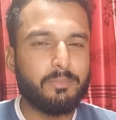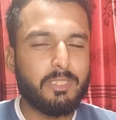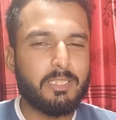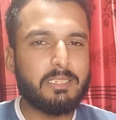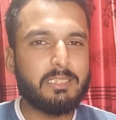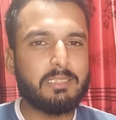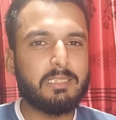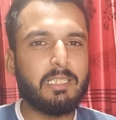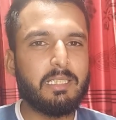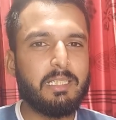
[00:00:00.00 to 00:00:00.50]

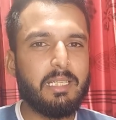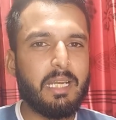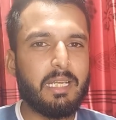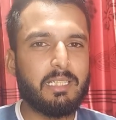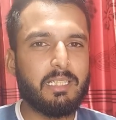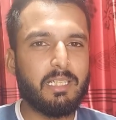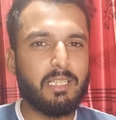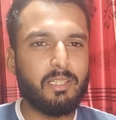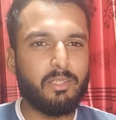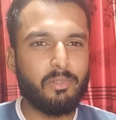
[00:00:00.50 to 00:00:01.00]
दिस इज़ अली
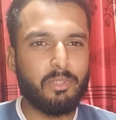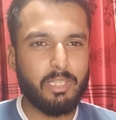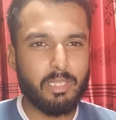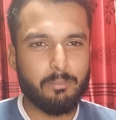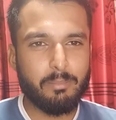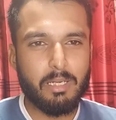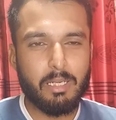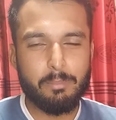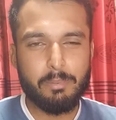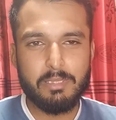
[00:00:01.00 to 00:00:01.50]
हैदर और
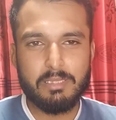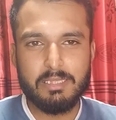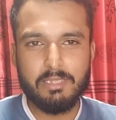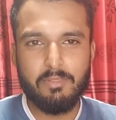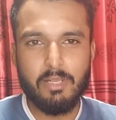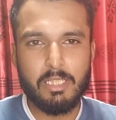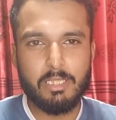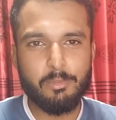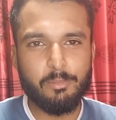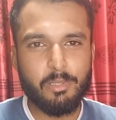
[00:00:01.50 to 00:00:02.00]
एक बार फिर से
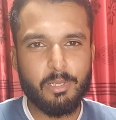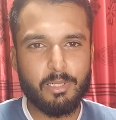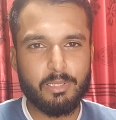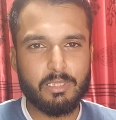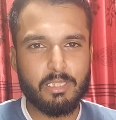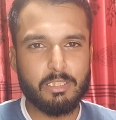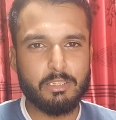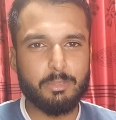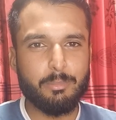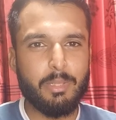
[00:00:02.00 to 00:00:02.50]
वेलकम
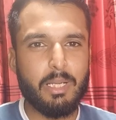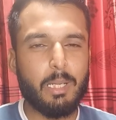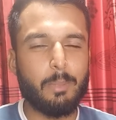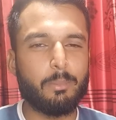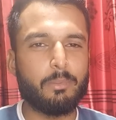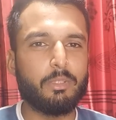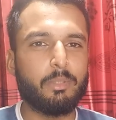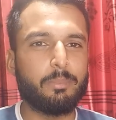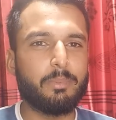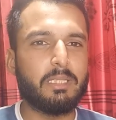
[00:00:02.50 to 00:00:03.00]
करता हूँ मैं
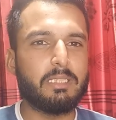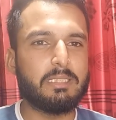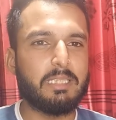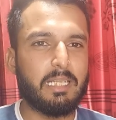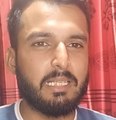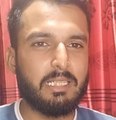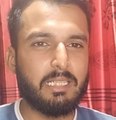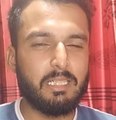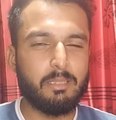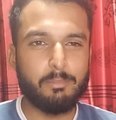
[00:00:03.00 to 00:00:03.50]
आपको अपने
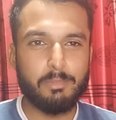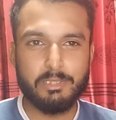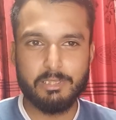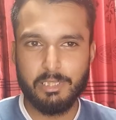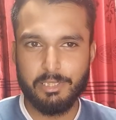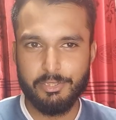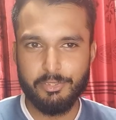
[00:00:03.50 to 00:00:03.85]
चैनल मिस्टर